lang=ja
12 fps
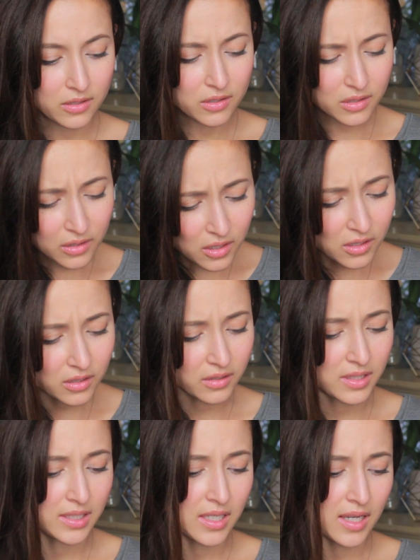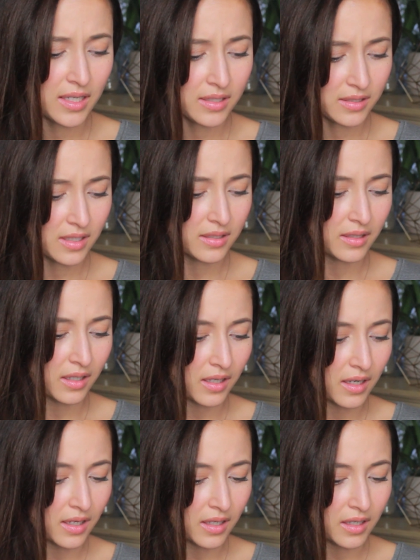すごく使いやすかった
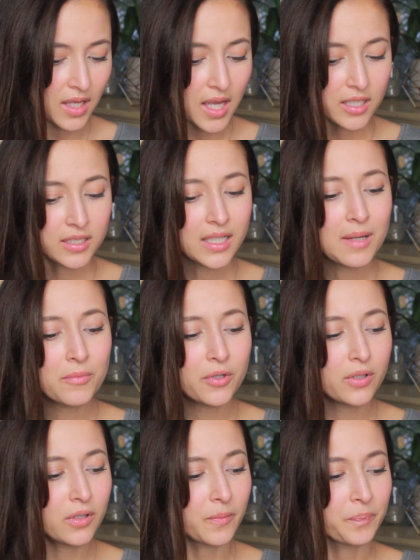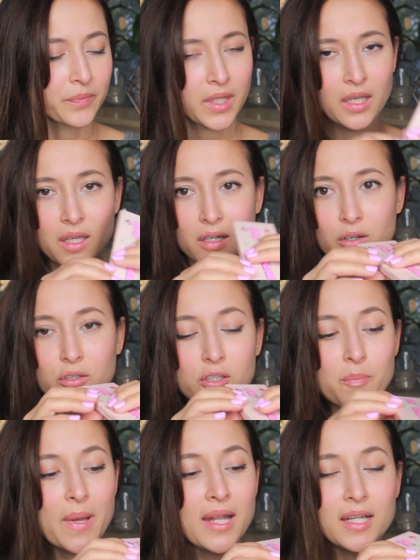からしかもこ
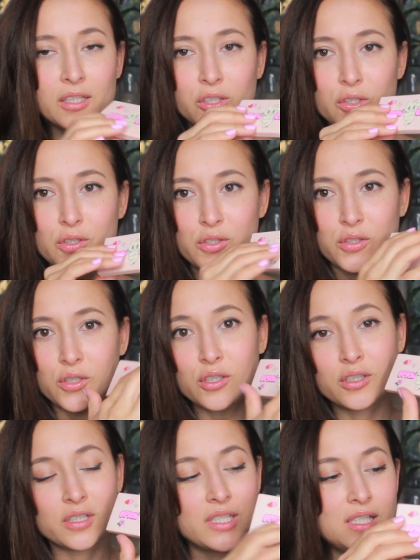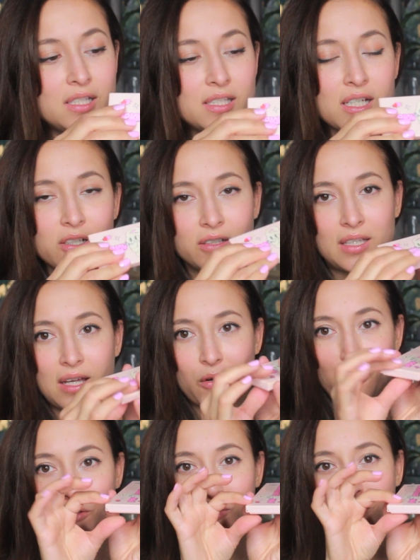のパレットすごくちっちゃくて
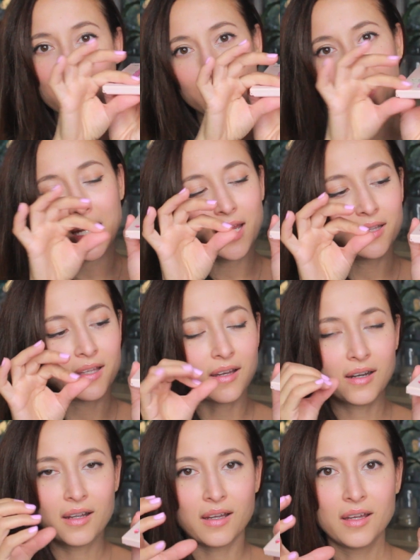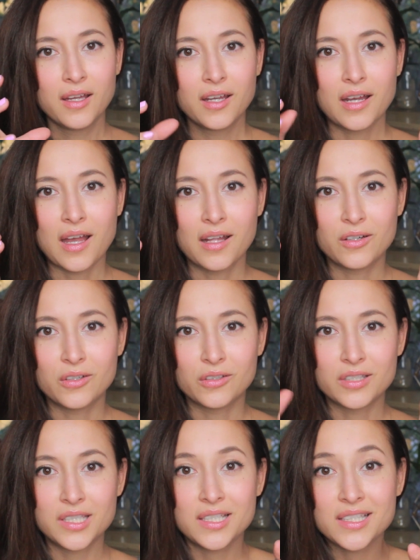細いのねだからあ
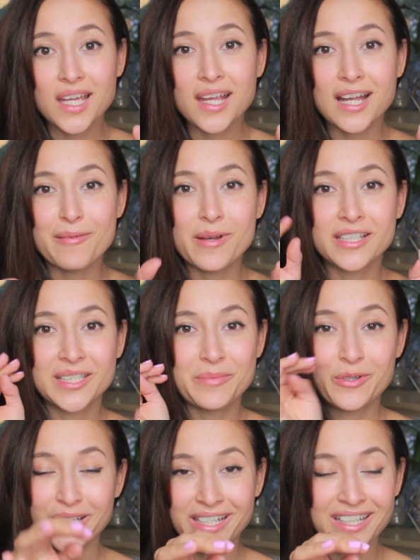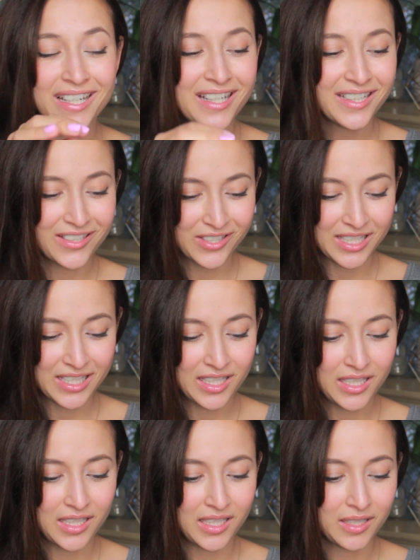のちっちゃいカバンにも入れられる
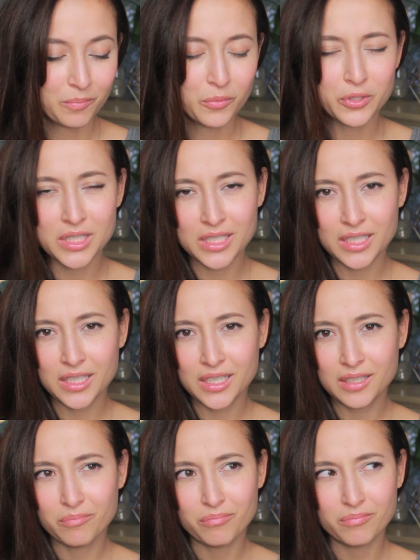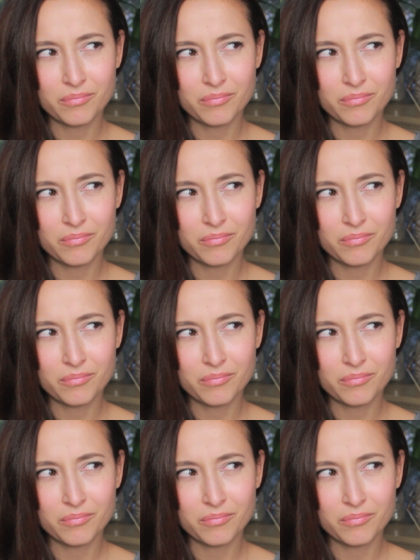し持ち